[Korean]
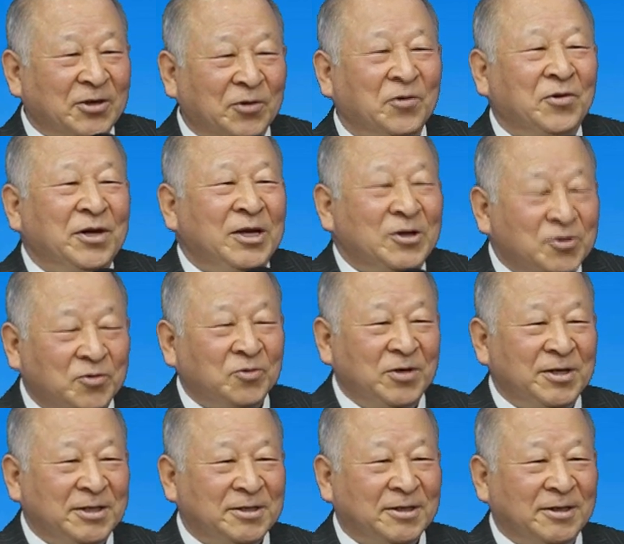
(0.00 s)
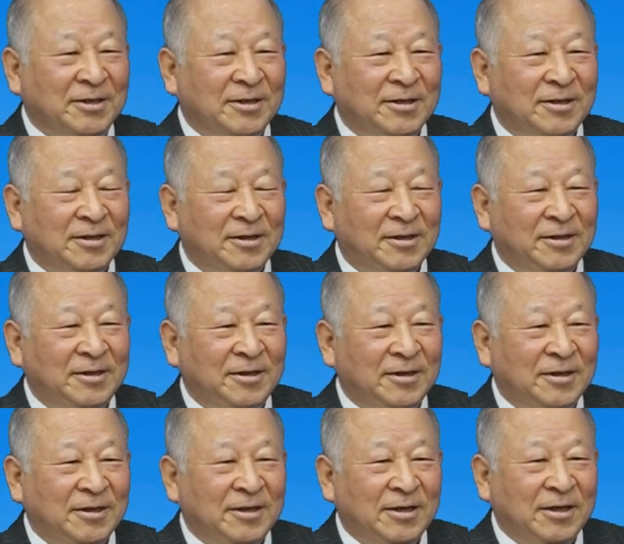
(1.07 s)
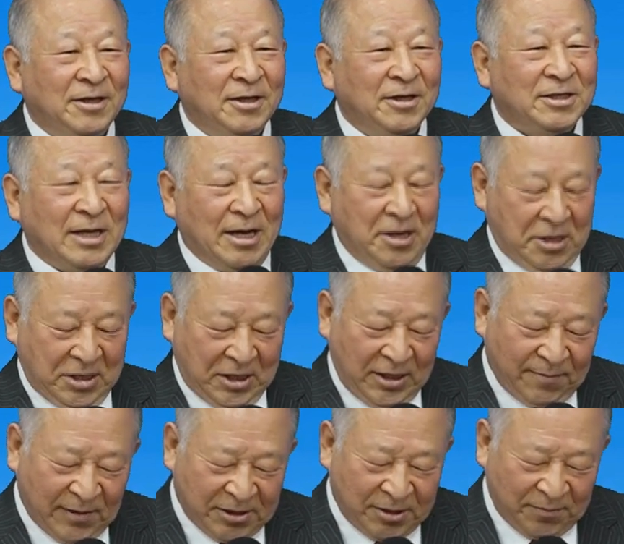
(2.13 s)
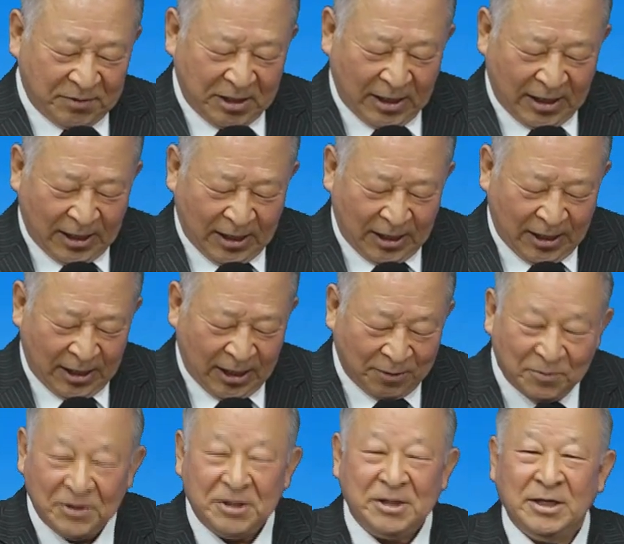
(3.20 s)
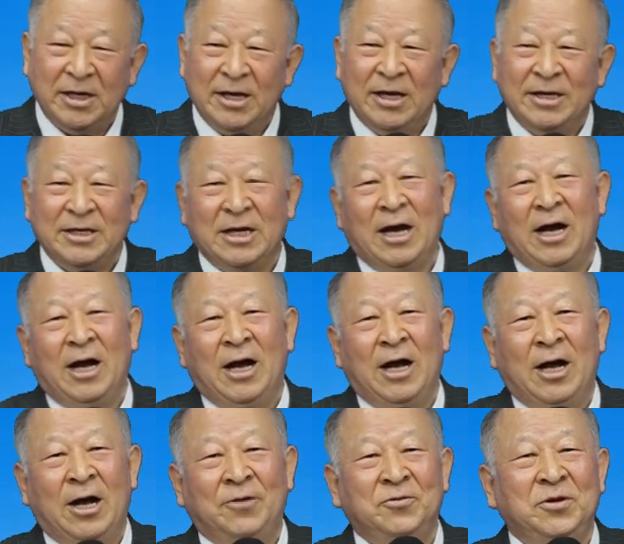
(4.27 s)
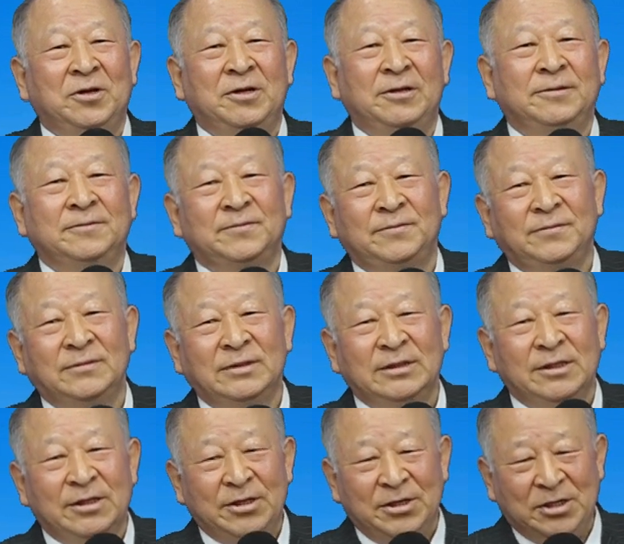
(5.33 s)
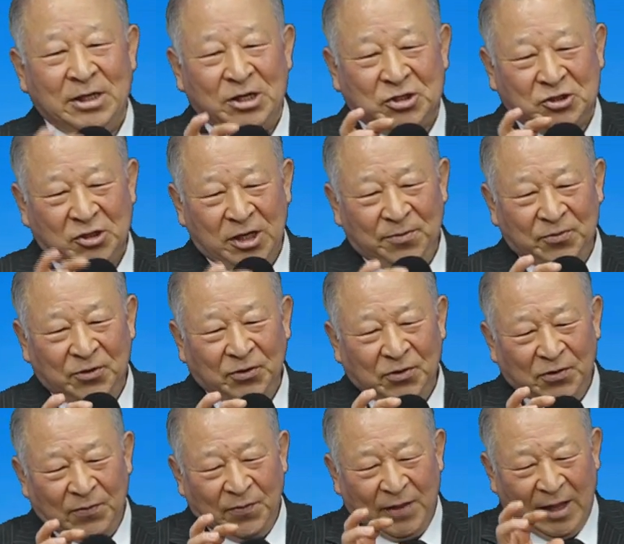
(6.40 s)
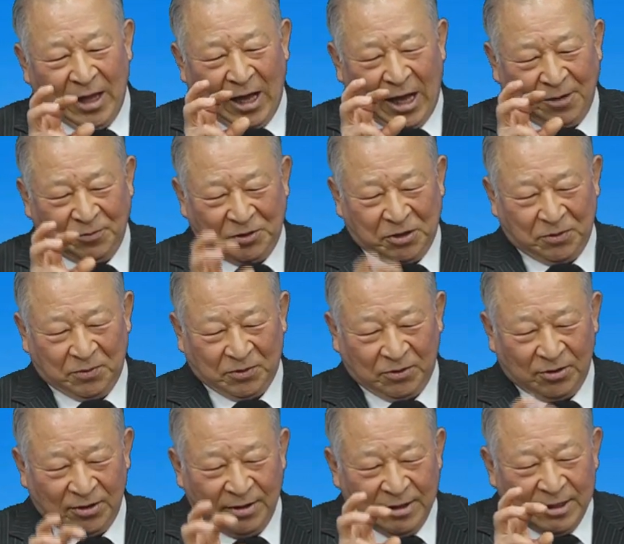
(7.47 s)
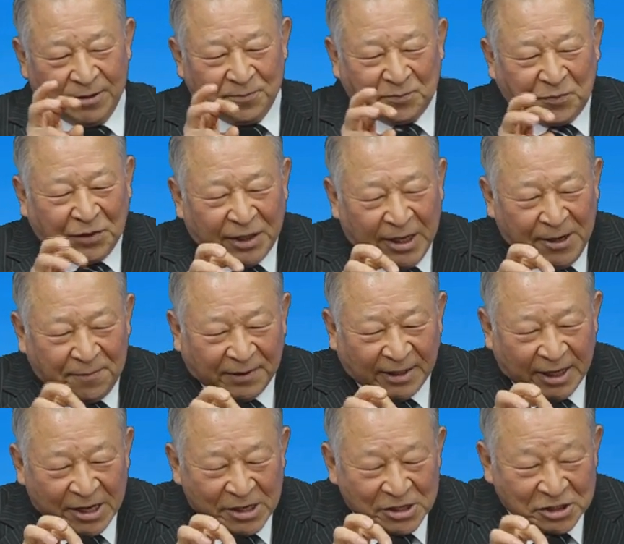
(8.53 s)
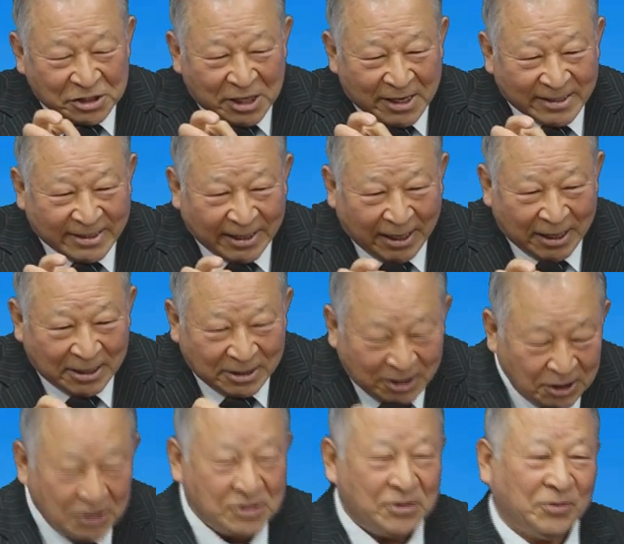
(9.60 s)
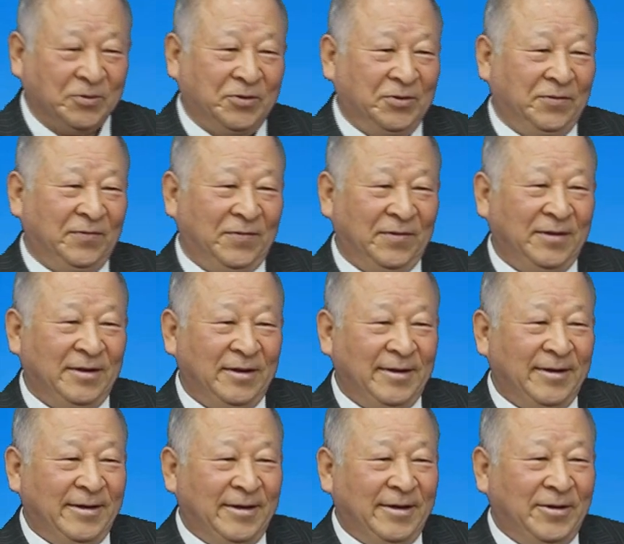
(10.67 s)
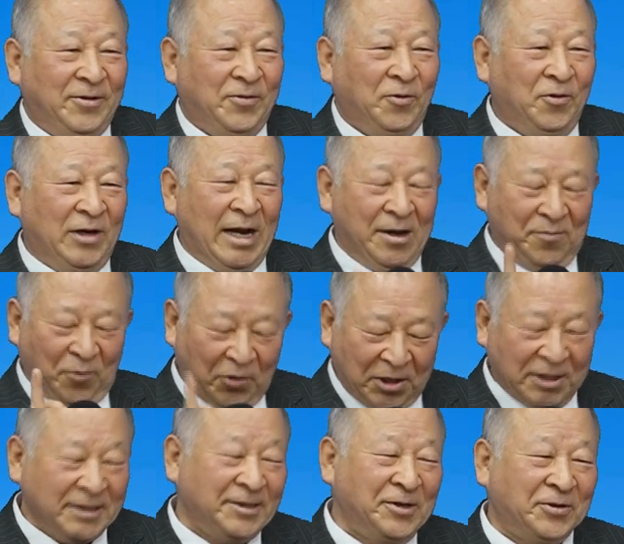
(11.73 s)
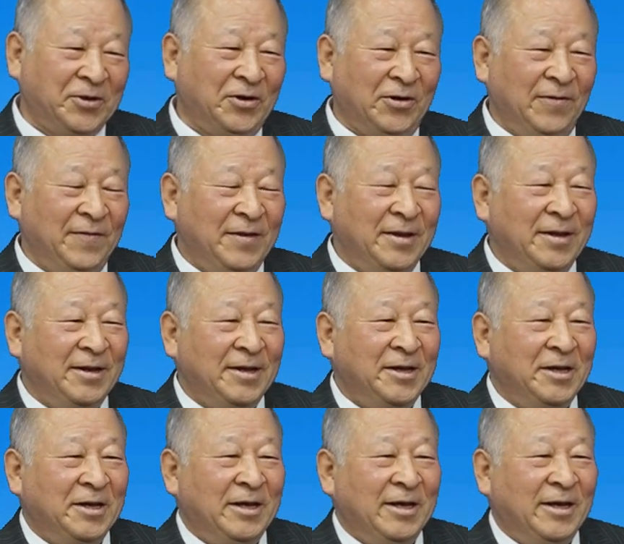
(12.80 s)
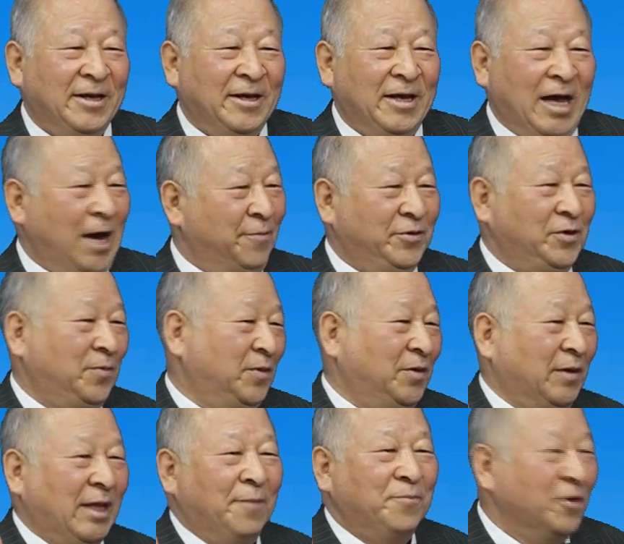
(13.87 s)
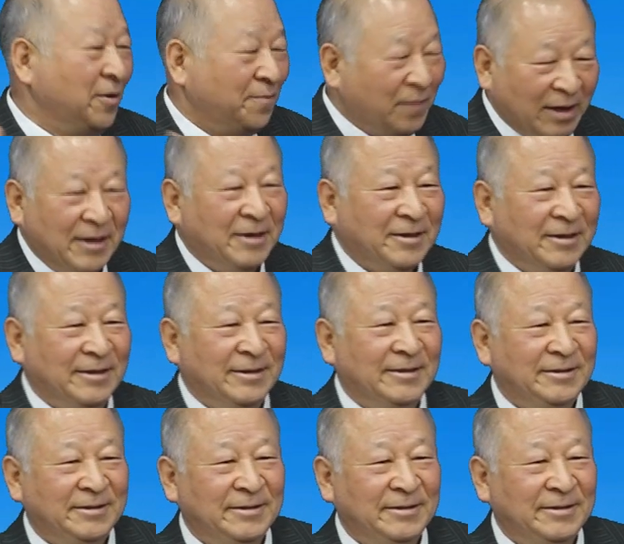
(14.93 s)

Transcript: 영혼이 죽어 있어 자이 말씀 잘 멀찍에 야 우리는 예수님도 아버지로부터 세례 받아 세상에 떨어졌고 오늘날 목회자들도 아버지로부터 다 버림받은 거예요.